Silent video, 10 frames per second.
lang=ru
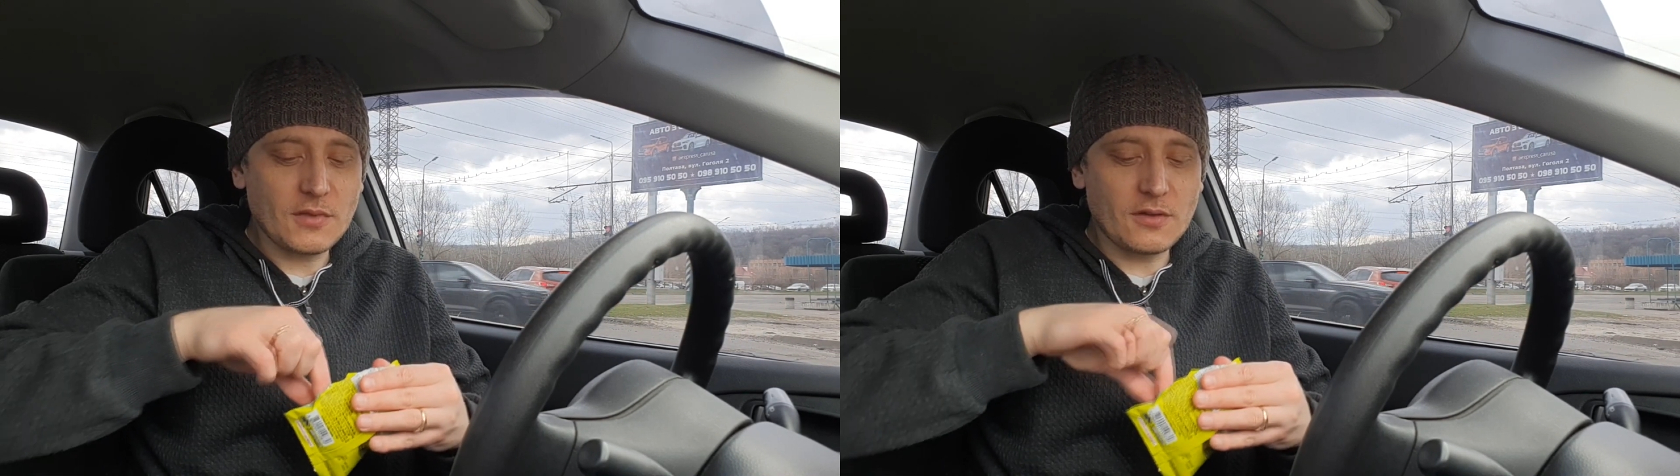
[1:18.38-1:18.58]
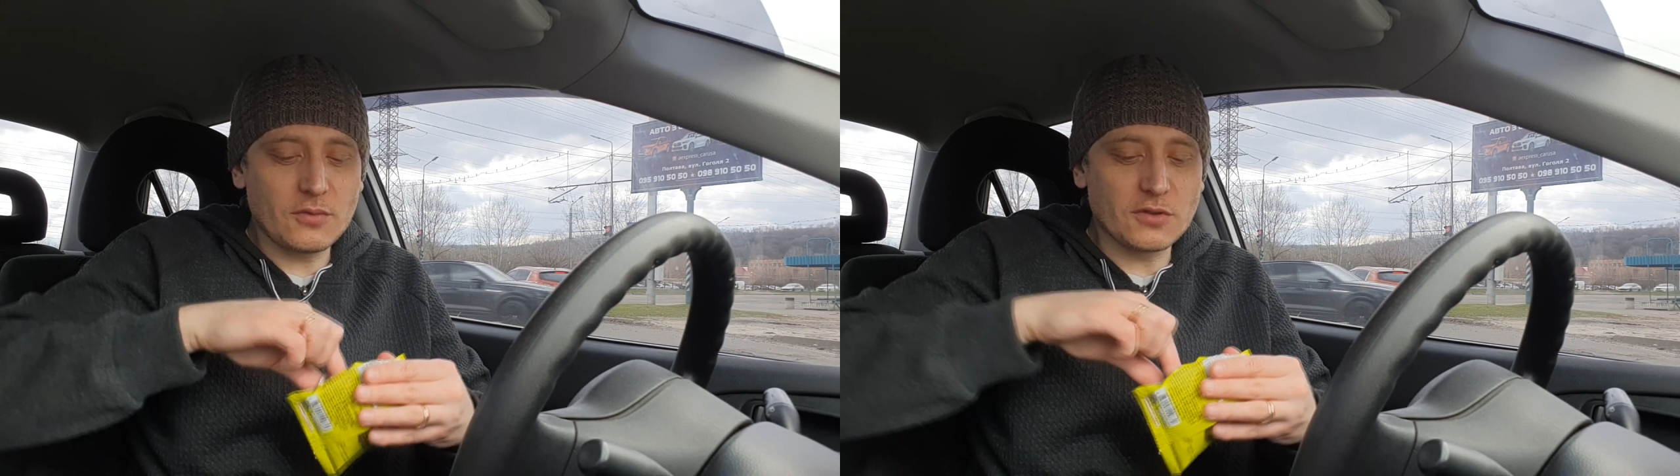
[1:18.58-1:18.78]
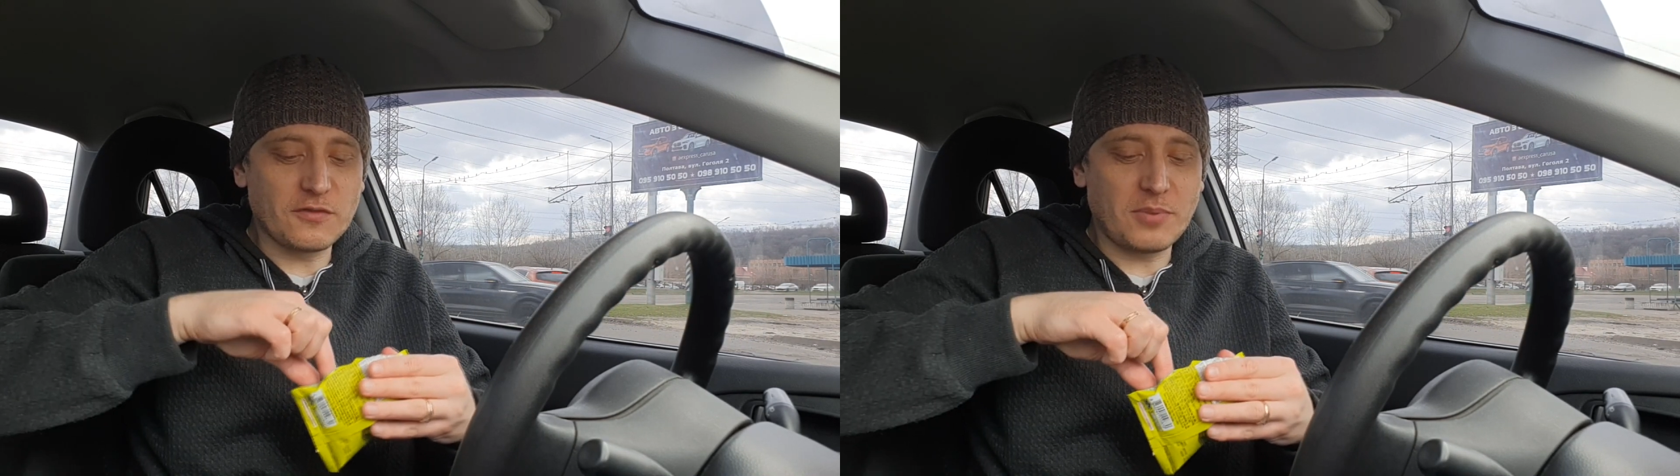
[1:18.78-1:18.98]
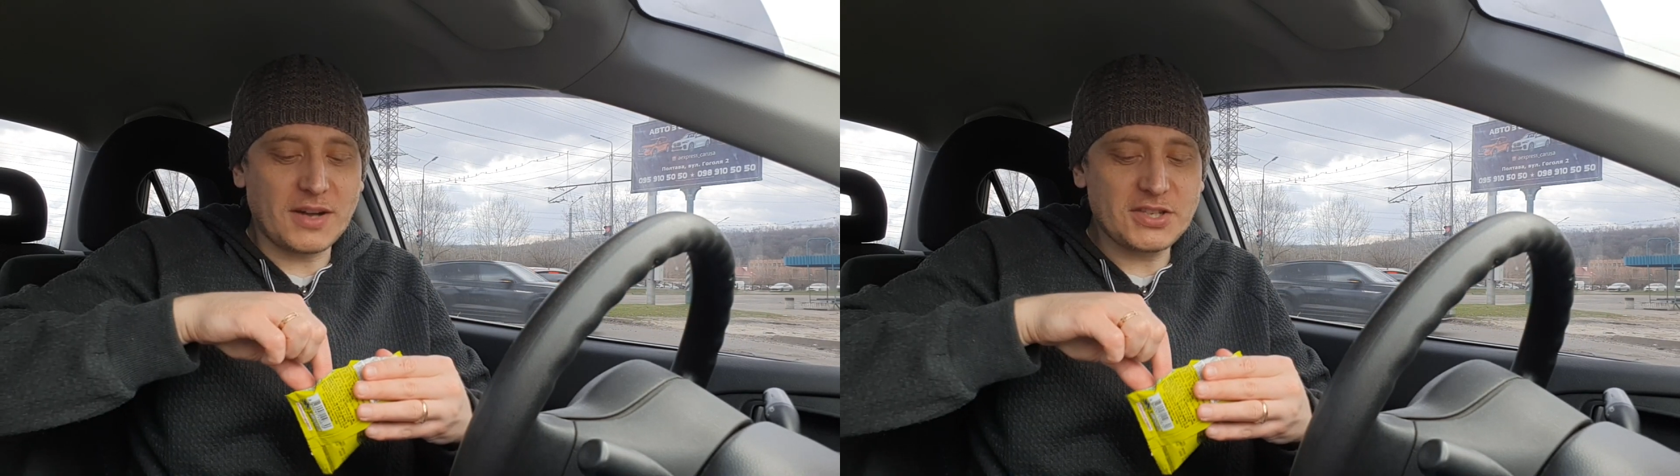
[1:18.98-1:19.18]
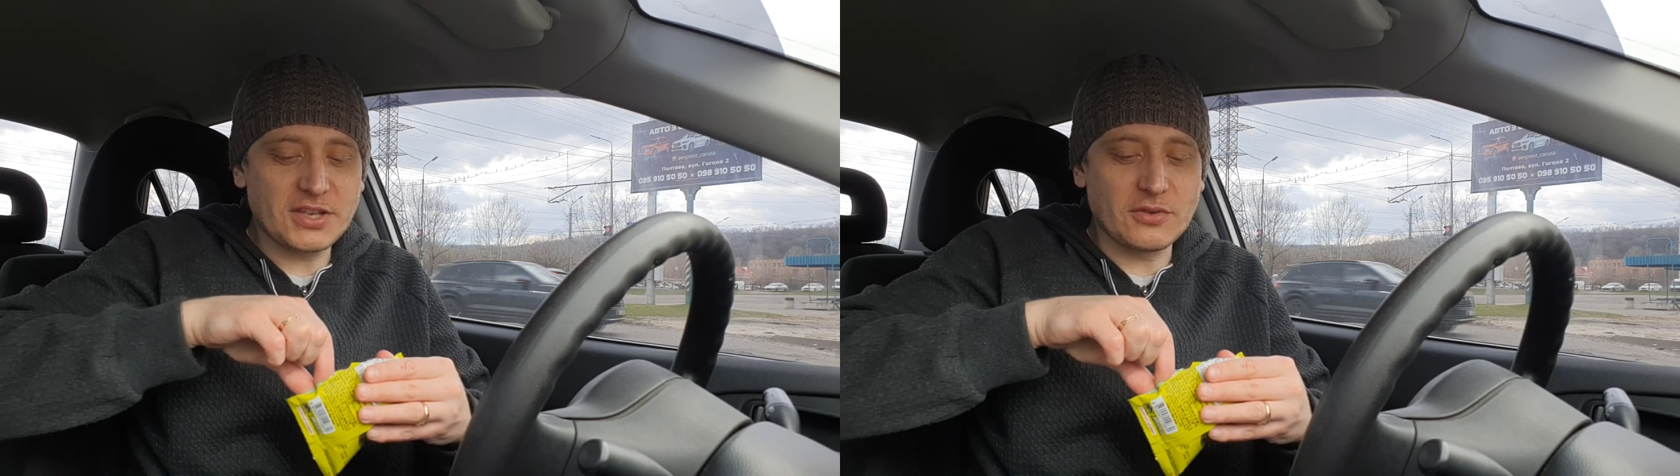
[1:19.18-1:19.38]
Вот в
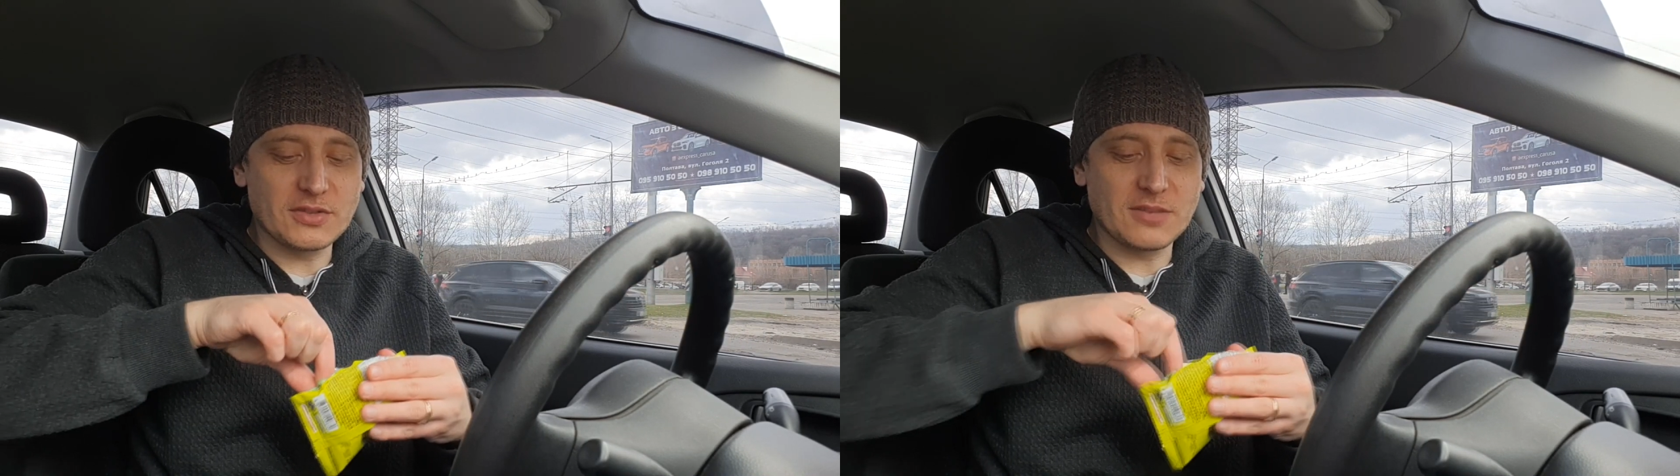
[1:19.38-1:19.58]
пачке он